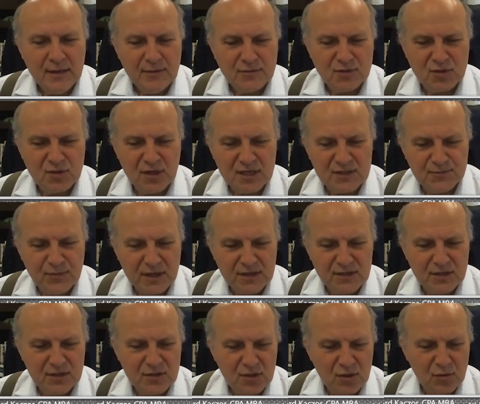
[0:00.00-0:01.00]
Coraz
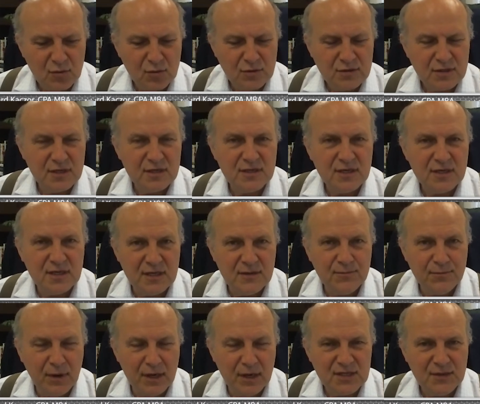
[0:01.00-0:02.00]
bardziej się uczę, że
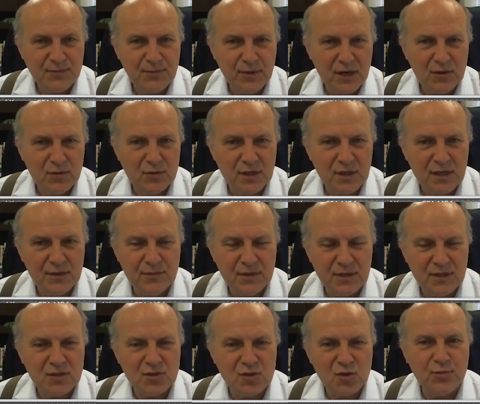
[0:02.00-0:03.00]
im bardziej planujemy
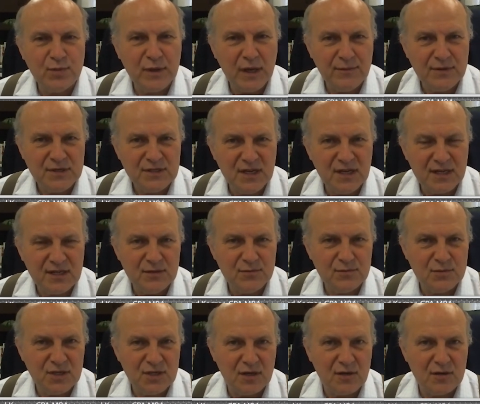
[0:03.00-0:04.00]
i skupiamy się na
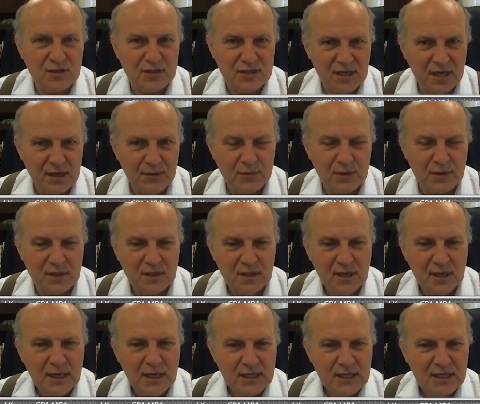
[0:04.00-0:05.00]
tym, co chcemy,
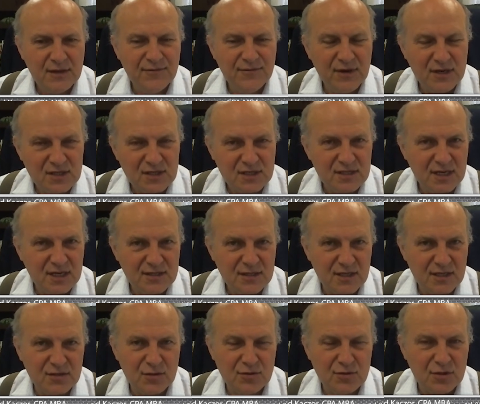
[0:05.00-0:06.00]
tym większa szansa
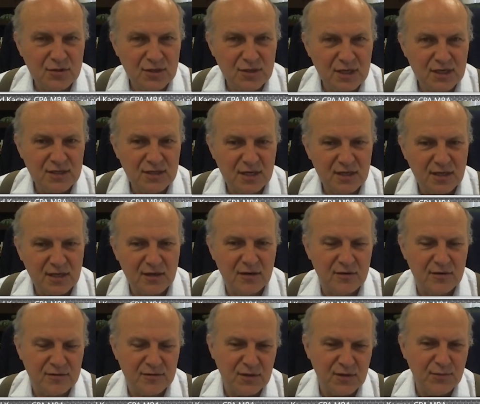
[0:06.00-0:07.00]
jest osiągnięcia
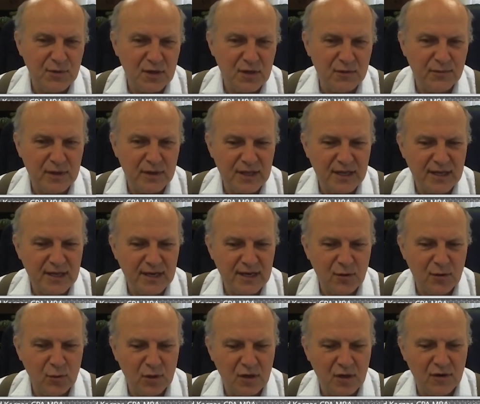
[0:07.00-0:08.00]
tego. Zrobiono badania
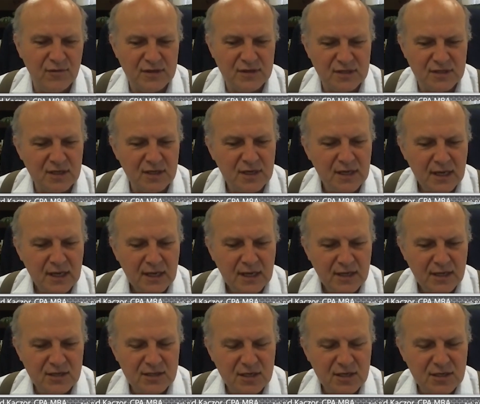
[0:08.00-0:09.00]
naukowe, że
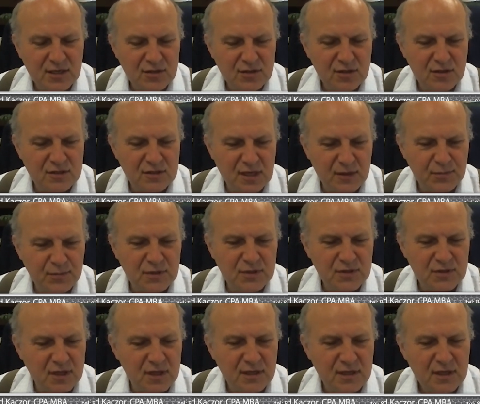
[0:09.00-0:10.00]
jeżeli się coś
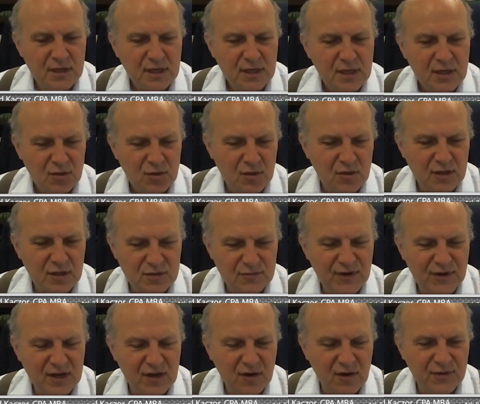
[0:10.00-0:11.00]
zapisze, to jest
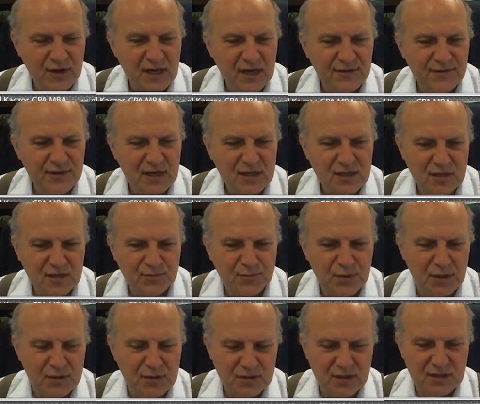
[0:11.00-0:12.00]
o wiele większy
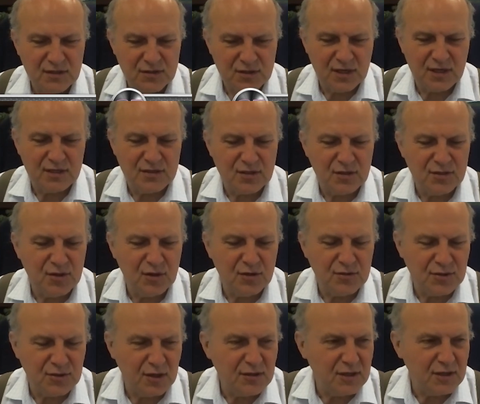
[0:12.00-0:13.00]
procent, że, że się
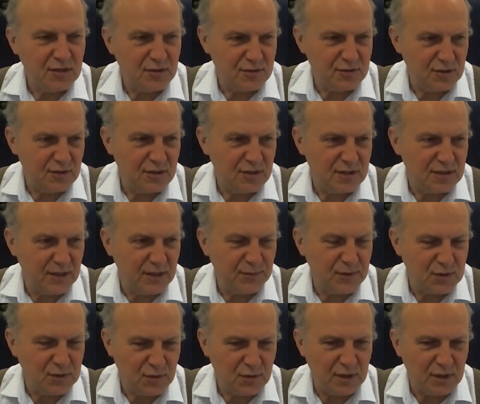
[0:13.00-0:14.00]
osiągnie to, co się
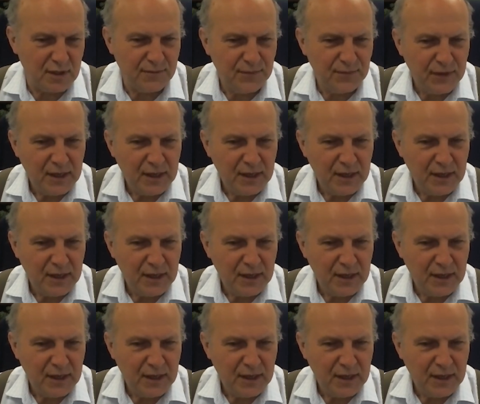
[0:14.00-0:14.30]
zapisuje.